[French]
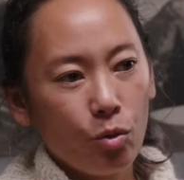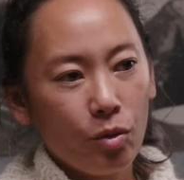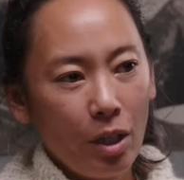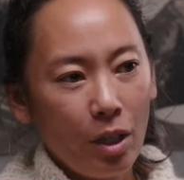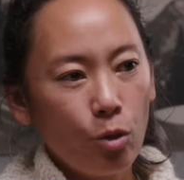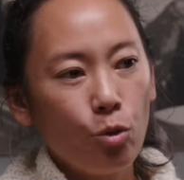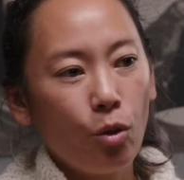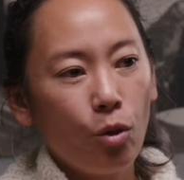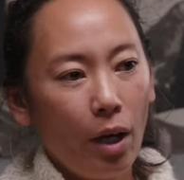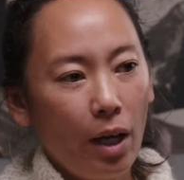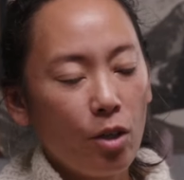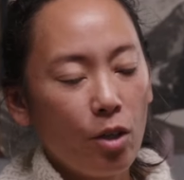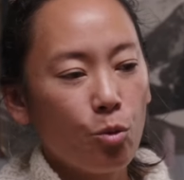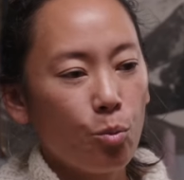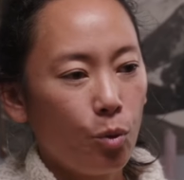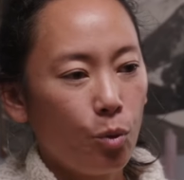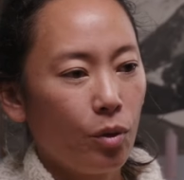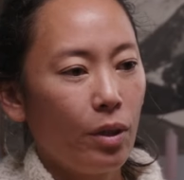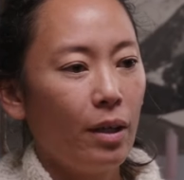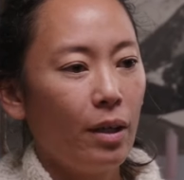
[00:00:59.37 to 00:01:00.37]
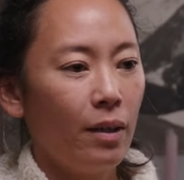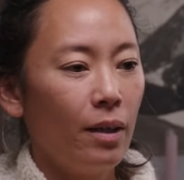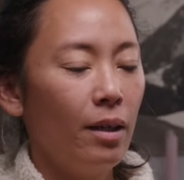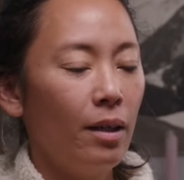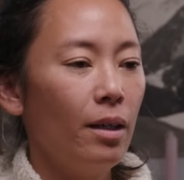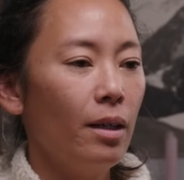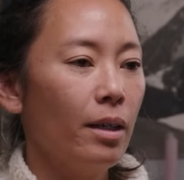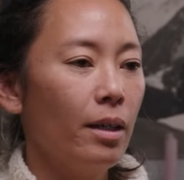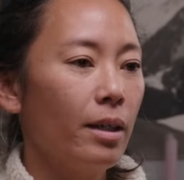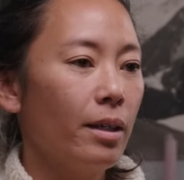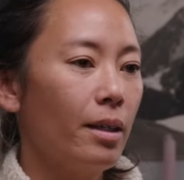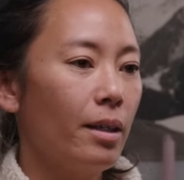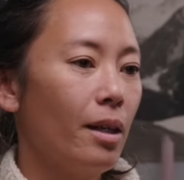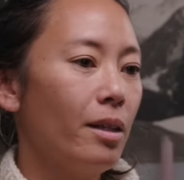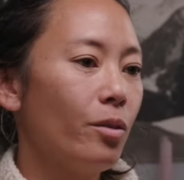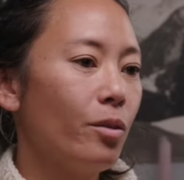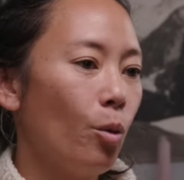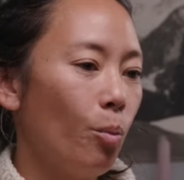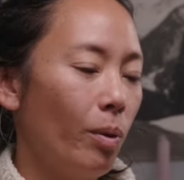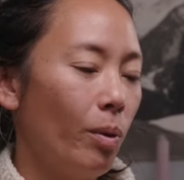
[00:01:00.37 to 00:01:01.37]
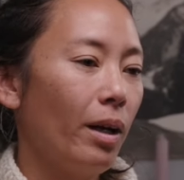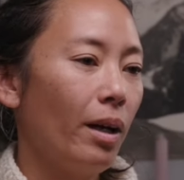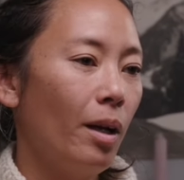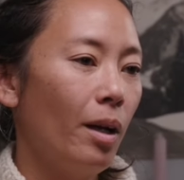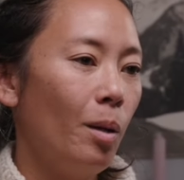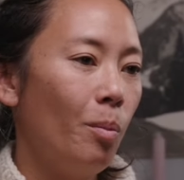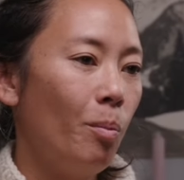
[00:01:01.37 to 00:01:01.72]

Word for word: naturelle, spontanée, qui est opérée